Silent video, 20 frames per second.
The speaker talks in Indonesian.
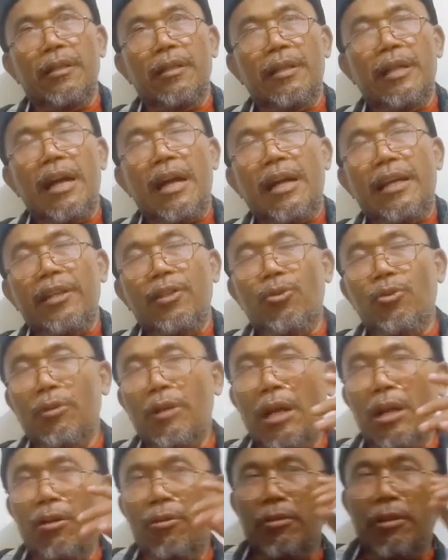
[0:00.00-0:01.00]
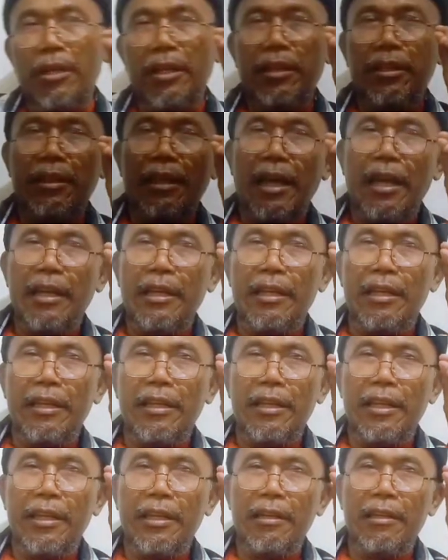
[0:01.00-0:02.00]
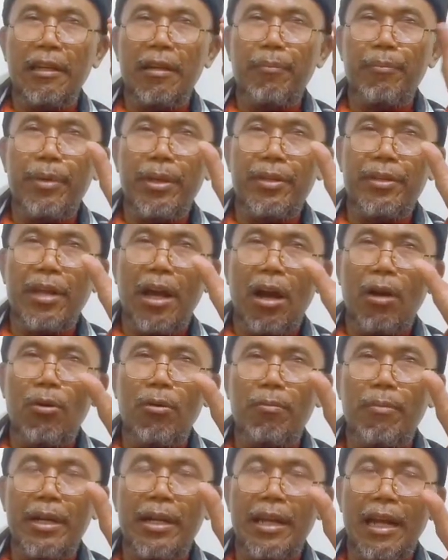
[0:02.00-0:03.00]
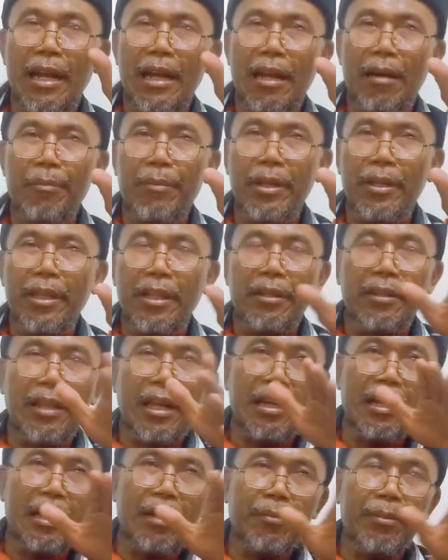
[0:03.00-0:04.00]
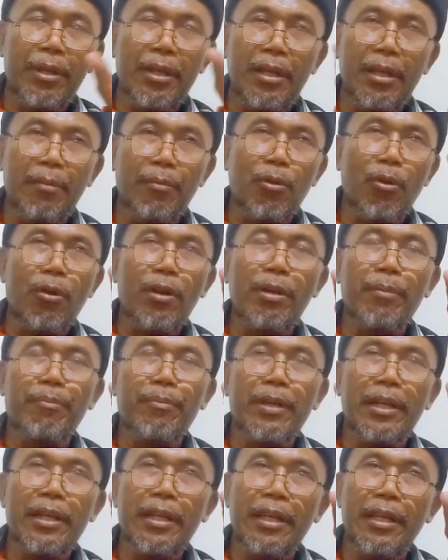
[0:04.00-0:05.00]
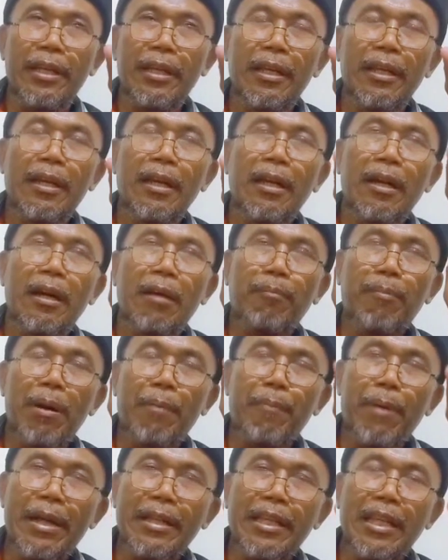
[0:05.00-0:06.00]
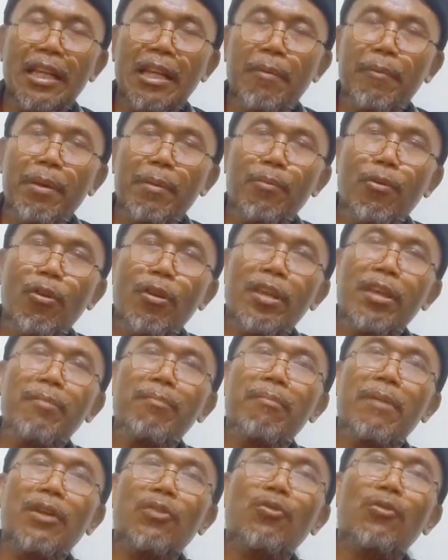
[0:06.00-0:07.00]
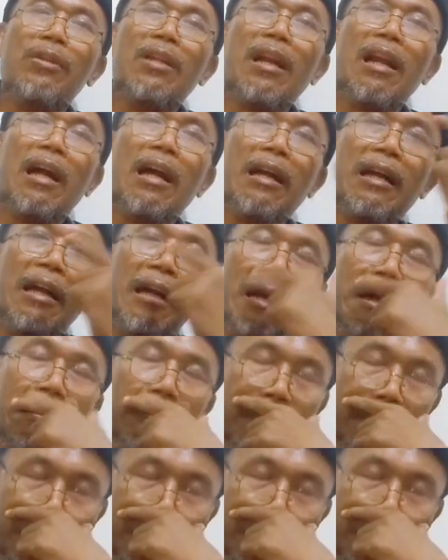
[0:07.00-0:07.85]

Nah, itu kalau kita ingin lebih jauh mendalami tentang Nabi Ibrahim. Jadi bapaknya Nabi Ibrahim masuk neraka